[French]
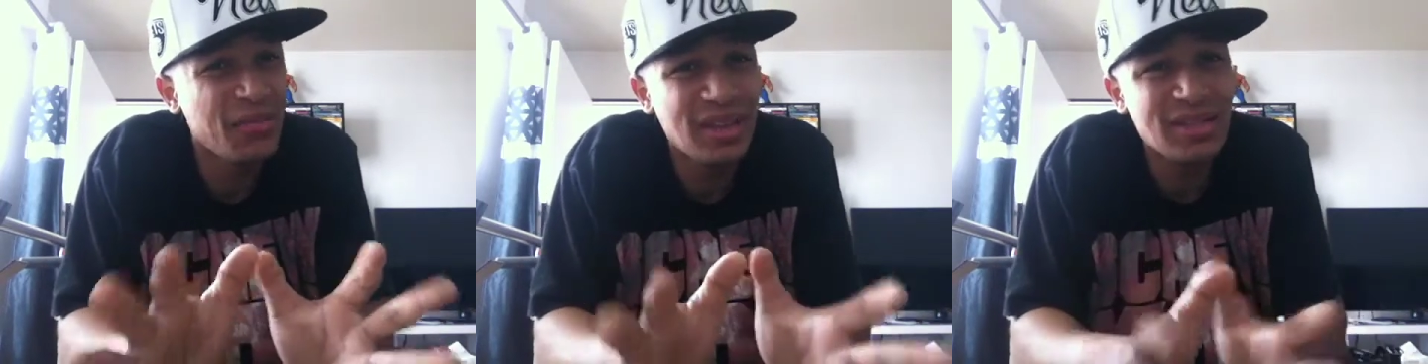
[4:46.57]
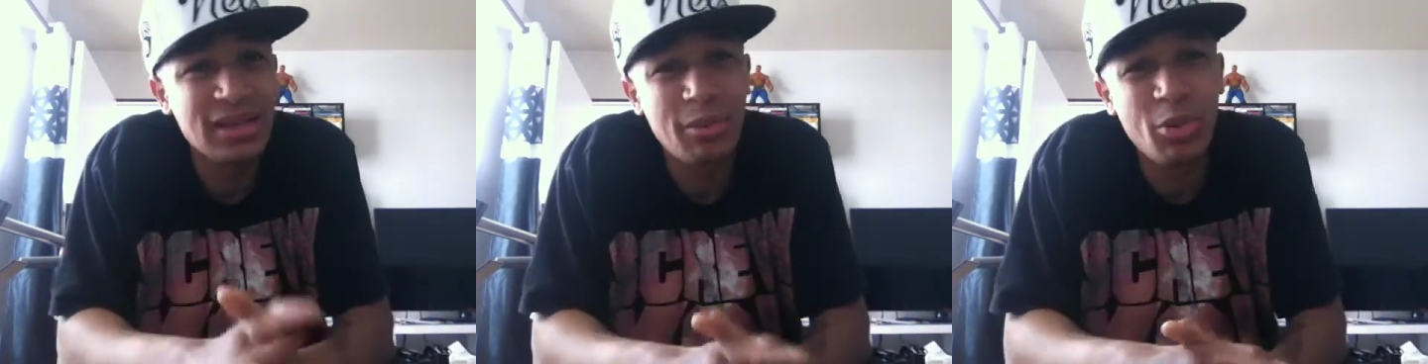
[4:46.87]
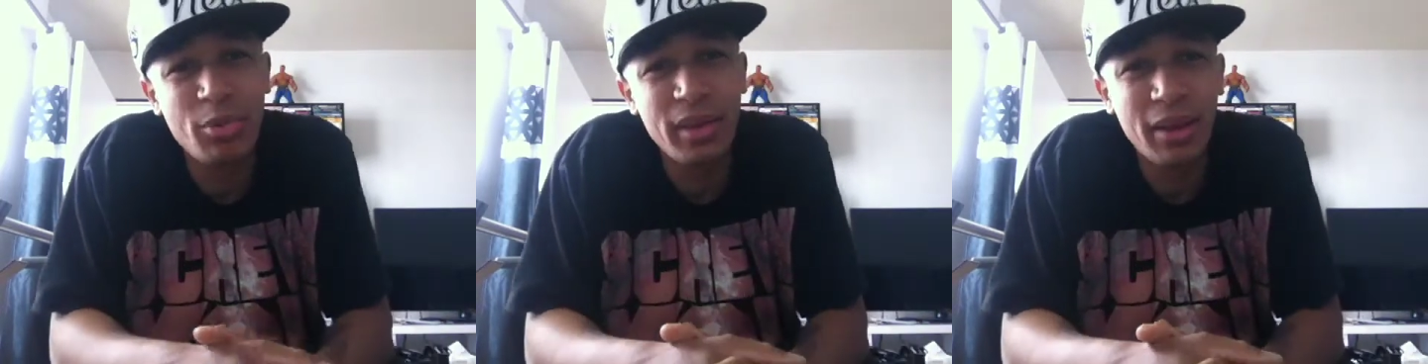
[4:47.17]
25
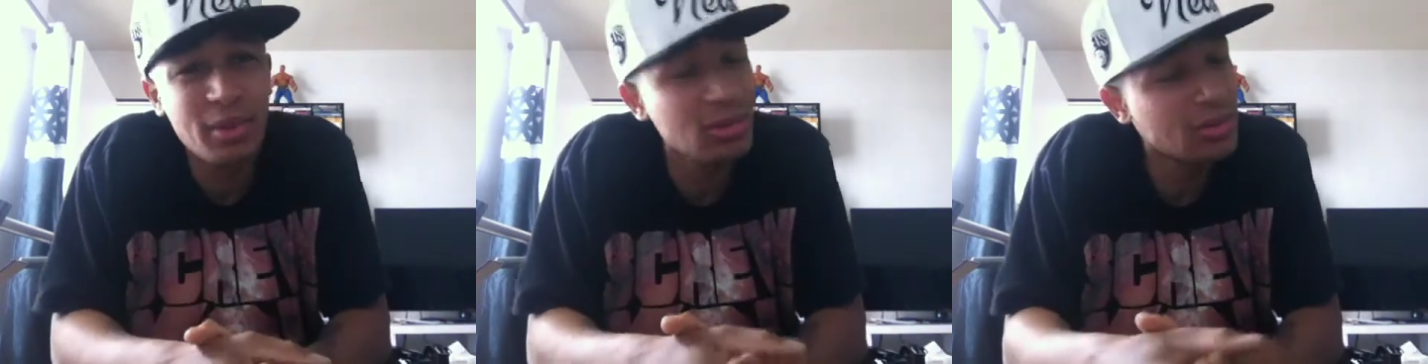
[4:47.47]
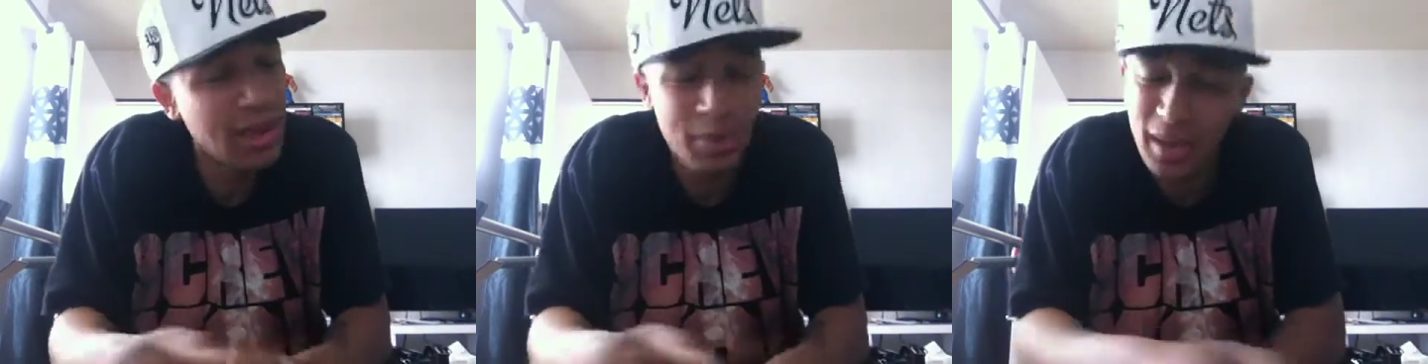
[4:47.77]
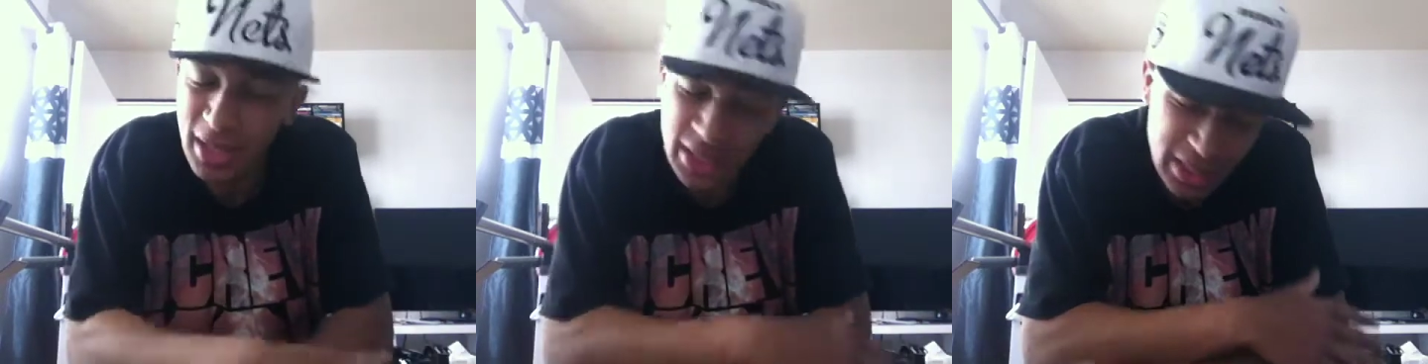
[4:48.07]
premières minutes,
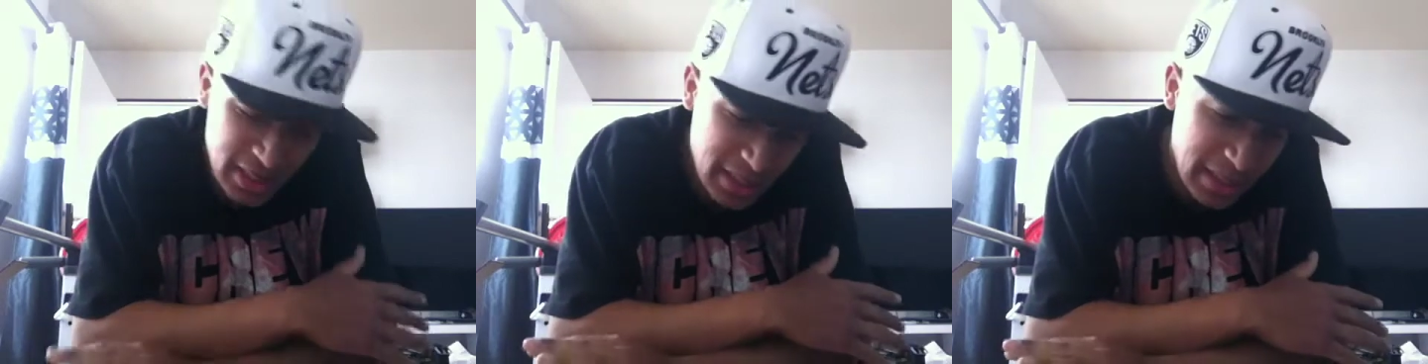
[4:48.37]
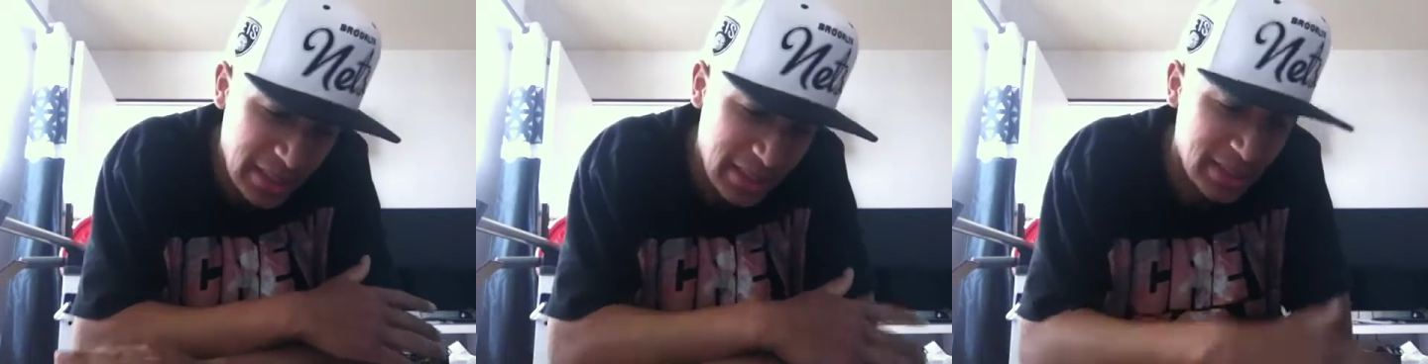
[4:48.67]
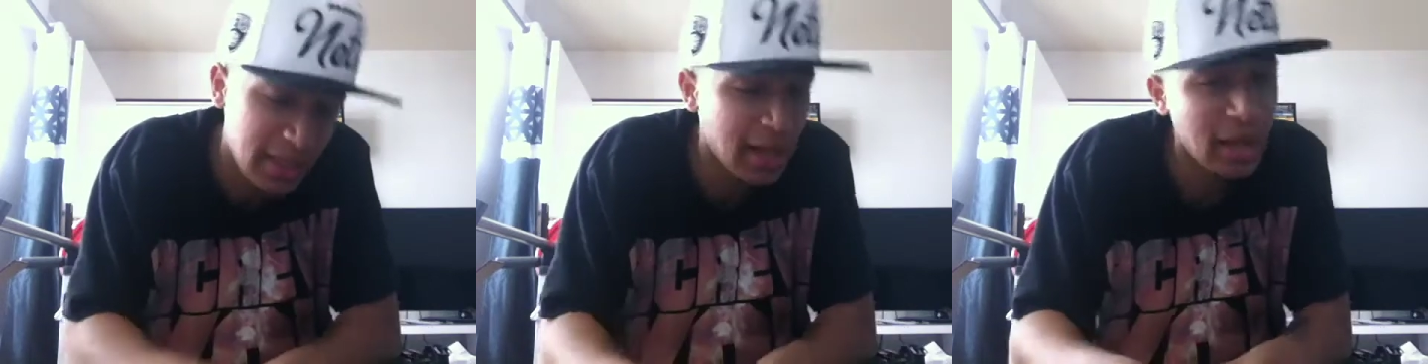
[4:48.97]
après, j'ai
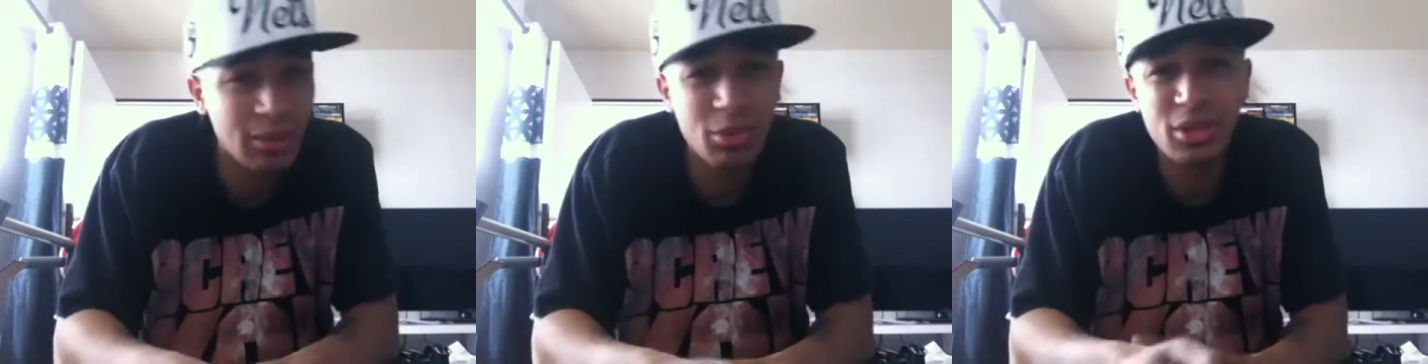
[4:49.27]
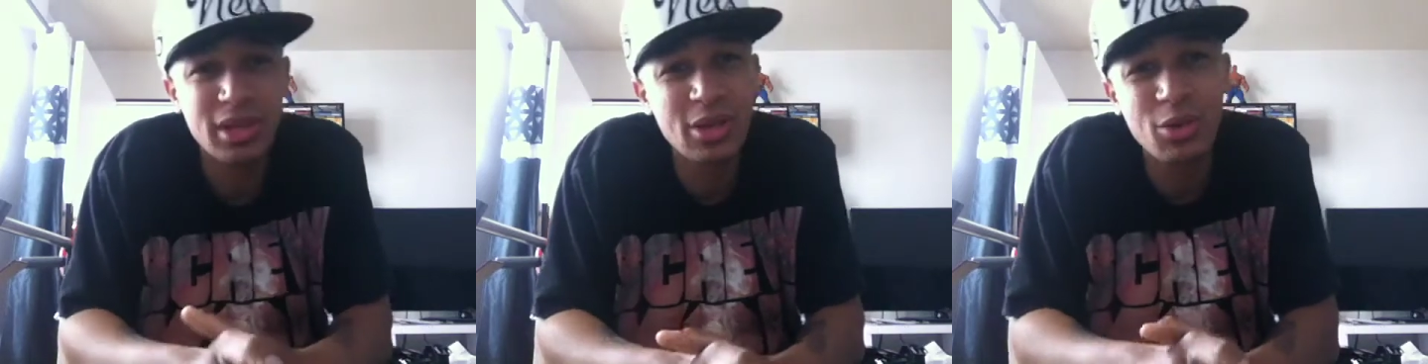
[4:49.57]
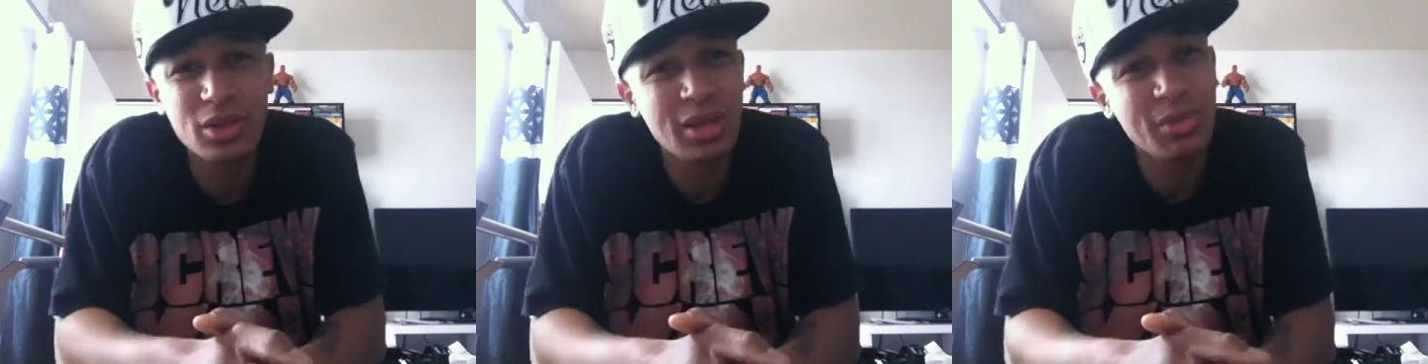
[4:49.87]
littéralement décroché.